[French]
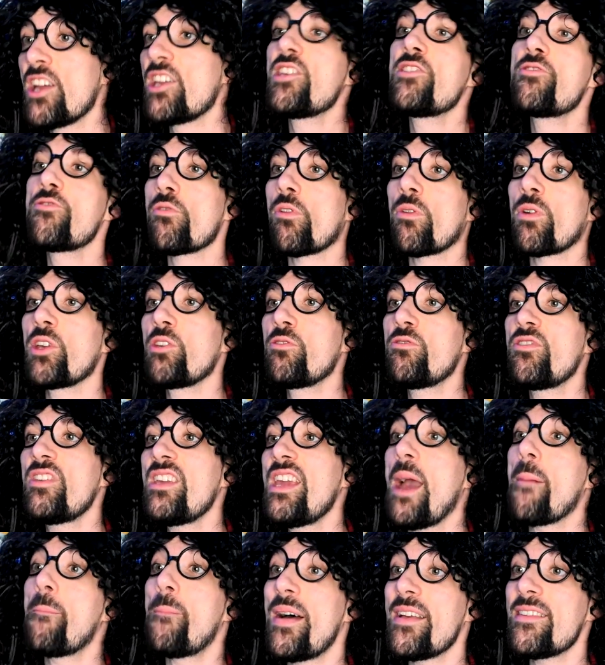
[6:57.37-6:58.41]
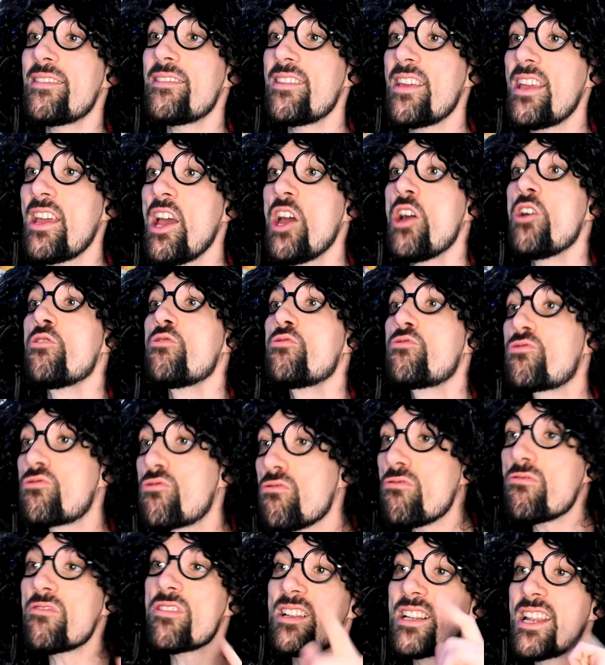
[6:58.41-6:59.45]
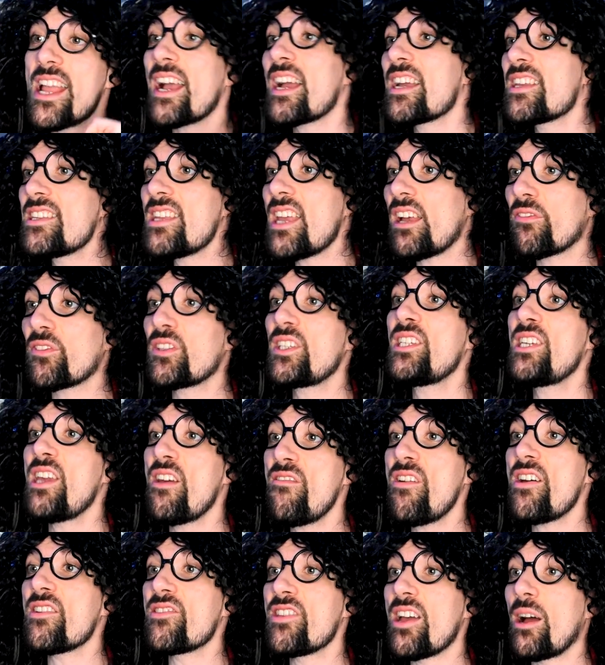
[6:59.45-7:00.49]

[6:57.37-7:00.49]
ils ont réussi à passer toutes les réserves qu'il y avait à